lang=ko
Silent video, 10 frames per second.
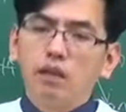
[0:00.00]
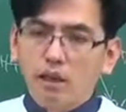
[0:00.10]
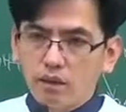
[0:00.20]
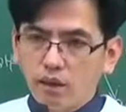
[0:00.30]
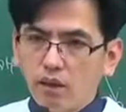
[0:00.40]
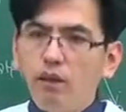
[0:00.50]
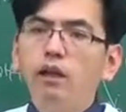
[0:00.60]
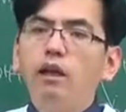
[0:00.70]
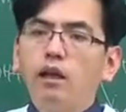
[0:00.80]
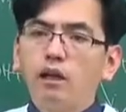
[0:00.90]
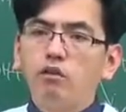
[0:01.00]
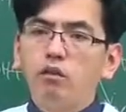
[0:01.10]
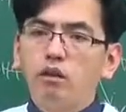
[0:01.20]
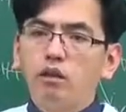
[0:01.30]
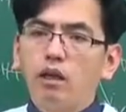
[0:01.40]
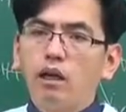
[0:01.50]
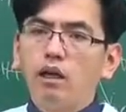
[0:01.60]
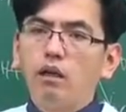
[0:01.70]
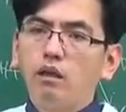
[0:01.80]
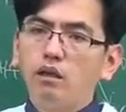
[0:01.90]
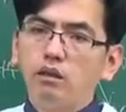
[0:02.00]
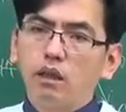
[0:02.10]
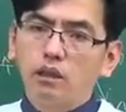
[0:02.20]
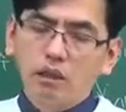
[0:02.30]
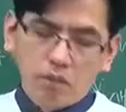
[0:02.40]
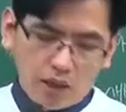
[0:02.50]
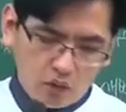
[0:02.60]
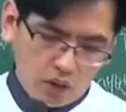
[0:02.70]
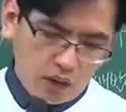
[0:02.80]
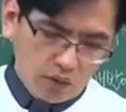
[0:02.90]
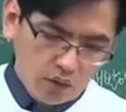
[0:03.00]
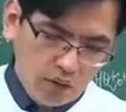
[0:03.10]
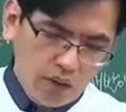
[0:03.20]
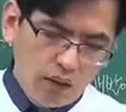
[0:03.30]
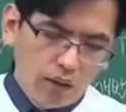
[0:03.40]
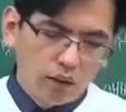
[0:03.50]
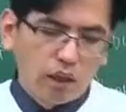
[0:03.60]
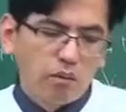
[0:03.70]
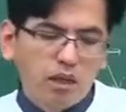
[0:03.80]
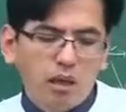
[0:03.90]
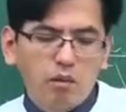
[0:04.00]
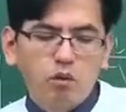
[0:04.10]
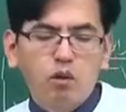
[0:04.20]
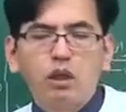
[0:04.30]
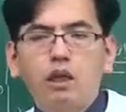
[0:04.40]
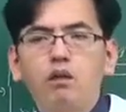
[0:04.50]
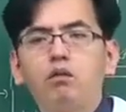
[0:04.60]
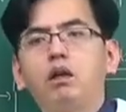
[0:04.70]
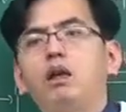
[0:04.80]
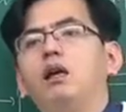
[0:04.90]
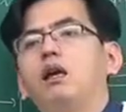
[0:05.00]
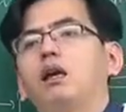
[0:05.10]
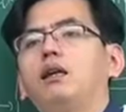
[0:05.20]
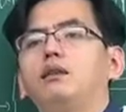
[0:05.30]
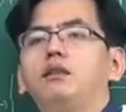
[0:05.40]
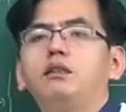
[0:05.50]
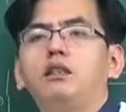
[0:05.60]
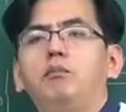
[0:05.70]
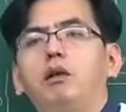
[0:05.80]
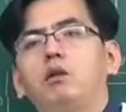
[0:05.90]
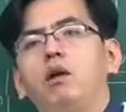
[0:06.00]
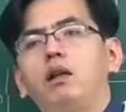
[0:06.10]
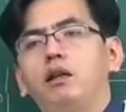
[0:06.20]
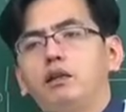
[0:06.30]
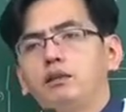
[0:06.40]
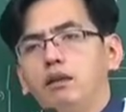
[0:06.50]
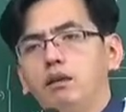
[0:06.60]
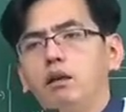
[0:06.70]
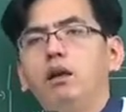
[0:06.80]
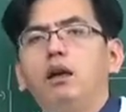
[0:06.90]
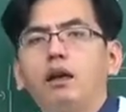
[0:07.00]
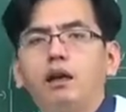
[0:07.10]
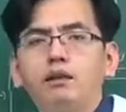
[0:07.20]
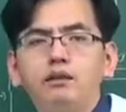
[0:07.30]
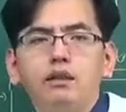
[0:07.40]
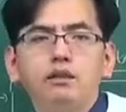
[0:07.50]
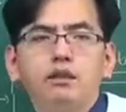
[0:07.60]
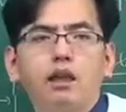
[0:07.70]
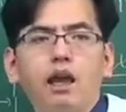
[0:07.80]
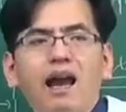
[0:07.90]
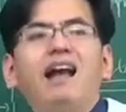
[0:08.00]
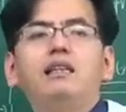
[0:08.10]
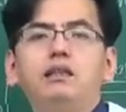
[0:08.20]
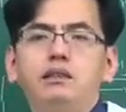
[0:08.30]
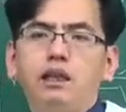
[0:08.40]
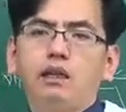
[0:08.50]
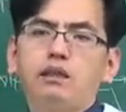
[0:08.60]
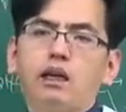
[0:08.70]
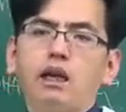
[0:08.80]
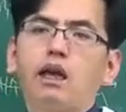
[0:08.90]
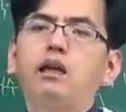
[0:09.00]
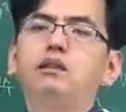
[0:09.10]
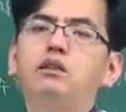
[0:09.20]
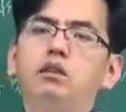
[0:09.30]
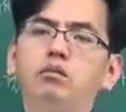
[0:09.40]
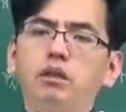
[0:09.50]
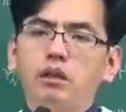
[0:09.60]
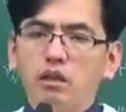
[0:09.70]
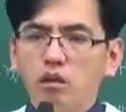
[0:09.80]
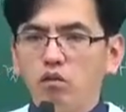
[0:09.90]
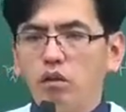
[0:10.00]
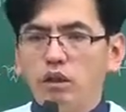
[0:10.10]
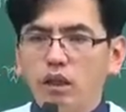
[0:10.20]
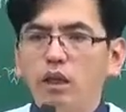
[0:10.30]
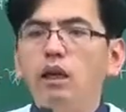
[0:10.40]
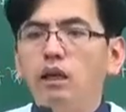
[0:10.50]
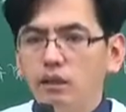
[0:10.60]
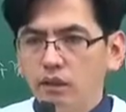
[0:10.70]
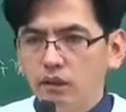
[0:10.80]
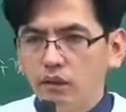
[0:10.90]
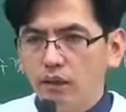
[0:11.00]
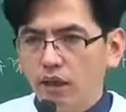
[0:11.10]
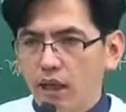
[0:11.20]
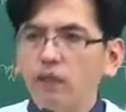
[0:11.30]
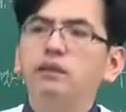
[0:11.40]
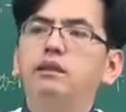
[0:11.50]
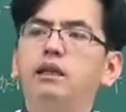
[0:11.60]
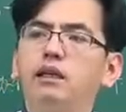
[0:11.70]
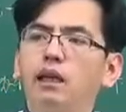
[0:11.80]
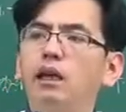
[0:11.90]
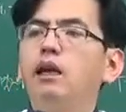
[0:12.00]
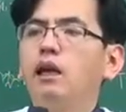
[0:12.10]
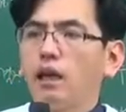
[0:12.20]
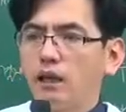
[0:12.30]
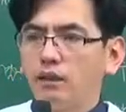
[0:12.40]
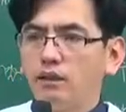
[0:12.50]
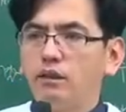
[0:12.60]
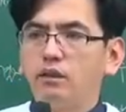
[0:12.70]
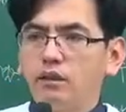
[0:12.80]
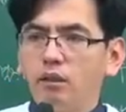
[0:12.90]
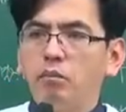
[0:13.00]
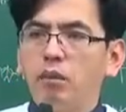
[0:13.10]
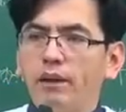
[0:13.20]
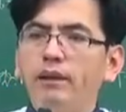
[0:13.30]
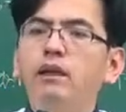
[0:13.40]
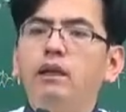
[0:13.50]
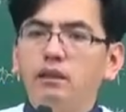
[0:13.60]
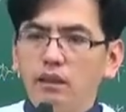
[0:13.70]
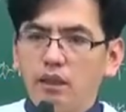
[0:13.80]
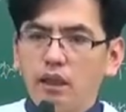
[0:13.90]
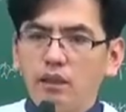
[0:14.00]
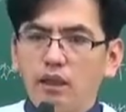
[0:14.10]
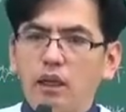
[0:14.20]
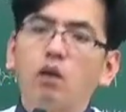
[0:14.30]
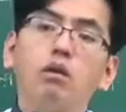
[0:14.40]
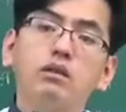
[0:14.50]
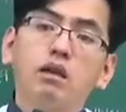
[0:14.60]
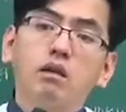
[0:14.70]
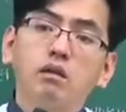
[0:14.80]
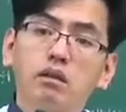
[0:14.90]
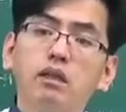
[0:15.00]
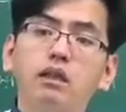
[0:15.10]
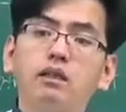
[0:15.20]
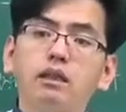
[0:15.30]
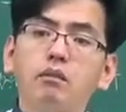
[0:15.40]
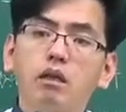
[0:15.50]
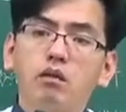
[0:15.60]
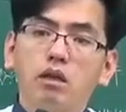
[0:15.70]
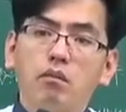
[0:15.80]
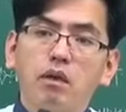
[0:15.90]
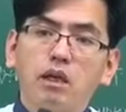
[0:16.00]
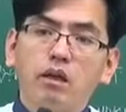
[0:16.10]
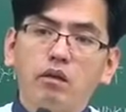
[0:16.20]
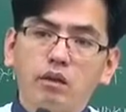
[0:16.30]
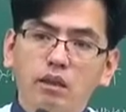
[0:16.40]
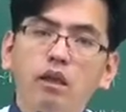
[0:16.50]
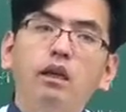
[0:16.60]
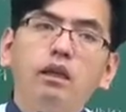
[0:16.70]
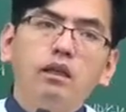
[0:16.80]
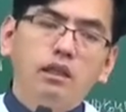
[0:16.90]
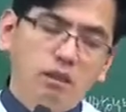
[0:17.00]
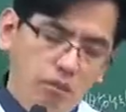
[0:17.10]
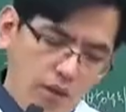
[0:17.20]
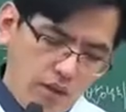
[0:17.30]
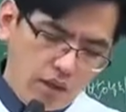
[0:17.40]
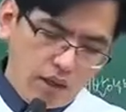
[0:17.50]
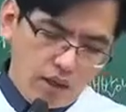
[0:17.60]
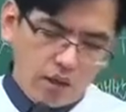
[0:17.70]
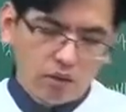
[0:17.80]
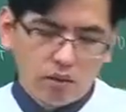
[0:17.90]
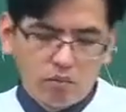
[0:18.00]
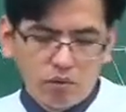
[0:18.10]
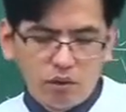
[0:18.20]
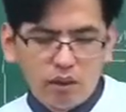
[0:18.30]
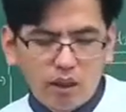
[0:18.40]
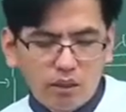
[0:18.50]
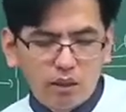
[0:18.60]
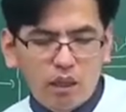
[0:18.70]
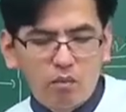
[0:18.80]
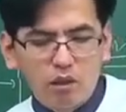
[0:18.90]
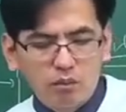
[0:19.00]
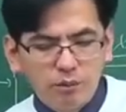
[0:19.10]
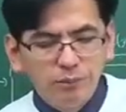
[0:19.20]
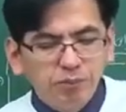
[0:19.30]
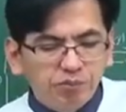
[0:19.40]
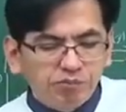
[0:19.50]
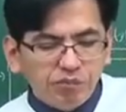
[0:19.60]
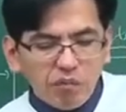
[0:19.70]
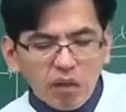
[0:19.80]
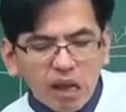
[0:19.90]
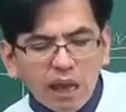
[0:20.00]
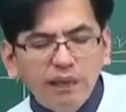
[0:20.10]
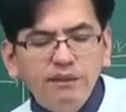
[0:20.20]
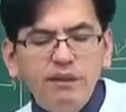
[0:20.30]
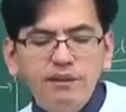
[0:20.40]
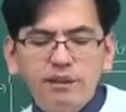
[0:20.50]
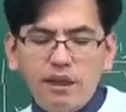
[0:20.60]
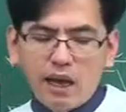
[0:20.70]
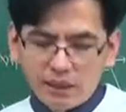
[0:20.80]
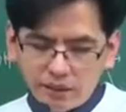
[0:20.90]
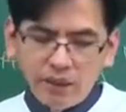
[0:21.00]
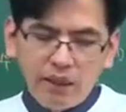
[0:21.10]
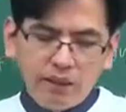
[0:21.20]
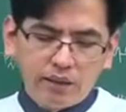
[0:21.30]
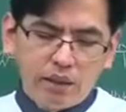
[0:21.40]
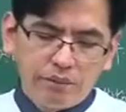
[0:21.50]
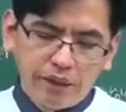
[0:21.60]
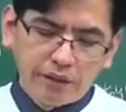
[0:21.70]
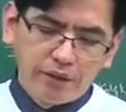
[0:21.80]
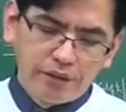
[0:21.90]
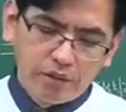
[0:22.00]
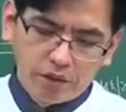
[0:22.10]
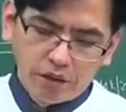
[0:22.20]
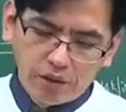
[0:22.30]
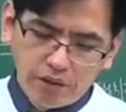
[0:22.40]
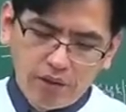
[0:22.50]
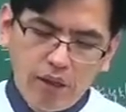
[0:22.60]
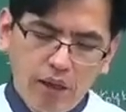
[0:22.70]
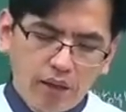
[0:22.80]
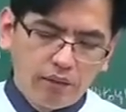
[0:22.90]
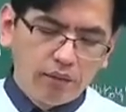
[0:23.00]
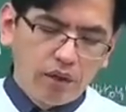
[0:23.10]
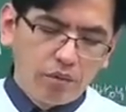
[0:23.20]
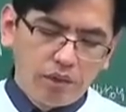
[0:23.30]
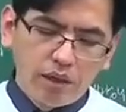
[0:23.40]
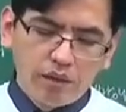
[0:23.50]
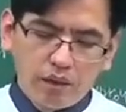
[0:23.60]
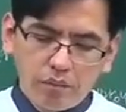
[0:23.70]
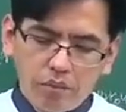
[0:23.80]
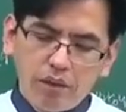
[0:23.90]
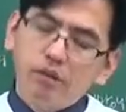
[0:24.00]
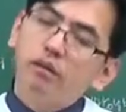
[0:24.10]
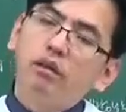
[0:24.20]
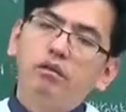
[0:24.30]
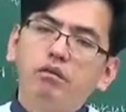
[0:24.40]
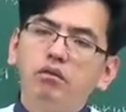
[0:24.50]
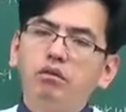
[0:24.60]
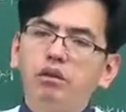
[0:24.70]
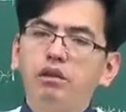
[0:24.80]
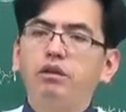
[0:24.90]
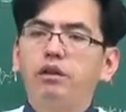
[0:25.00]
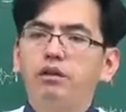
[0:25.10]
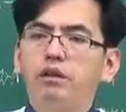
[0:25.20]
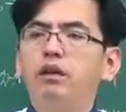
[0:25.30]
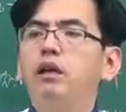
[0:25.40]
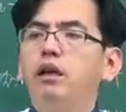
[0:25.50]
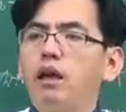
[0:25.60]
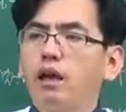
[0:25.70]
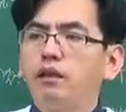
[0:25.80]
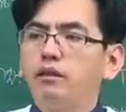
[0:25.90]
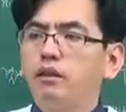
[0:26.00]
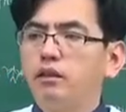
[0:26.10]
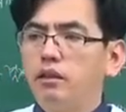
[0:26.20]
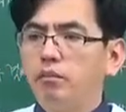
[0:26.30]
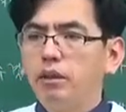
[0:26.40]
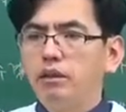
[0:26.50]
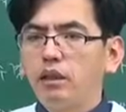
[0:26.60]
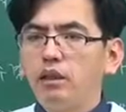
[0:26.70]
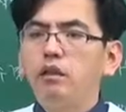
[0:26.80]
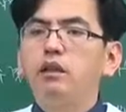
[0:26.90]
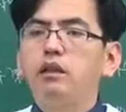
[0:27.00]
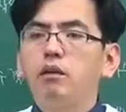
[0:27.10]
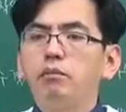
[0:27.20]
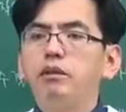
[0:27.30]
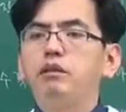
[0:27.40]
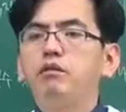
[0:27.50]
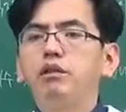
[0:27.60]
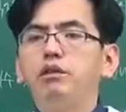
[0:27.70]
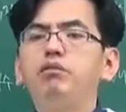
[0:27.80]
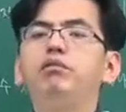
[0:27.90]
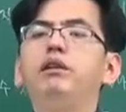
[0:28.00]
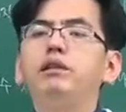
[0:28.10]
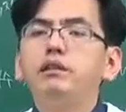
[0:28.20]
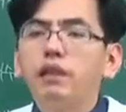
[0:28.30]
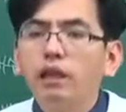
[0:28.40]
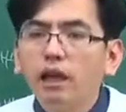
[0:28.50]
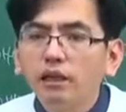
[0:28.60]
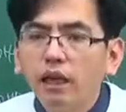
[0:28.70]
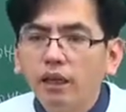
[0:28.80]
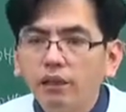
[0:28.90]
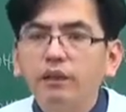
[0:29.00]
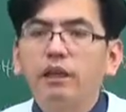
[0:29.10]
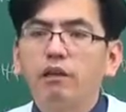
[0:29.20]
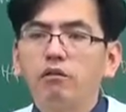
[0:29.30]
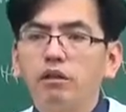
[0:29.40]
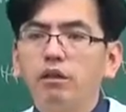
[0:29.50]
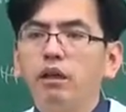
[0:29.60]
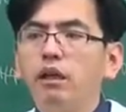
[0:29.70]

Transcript: 작성을 할 수 있다. 큰 쟁점 안 돼요. 자 답이 4번이 되나요? 우리가 행정심판 관련해서 행정청이 아닌 시행자가 행한 처분에 대해서 누구한테 지정한 자에게 행정심판을 제기한다라고 했었거든요. 그게 쟁점이라고 했단 말이에요. 그래서 22회 때 나왔던 문제 4번쯤은 행정청이 아닌 사업시행자의 처분에 대해서 그 사업시행자를 피청구인으로 해서 행정심판 제기 틀렸다고 피청구인은 누구한테 제기를 하느냐 이런 얘기를 하고요.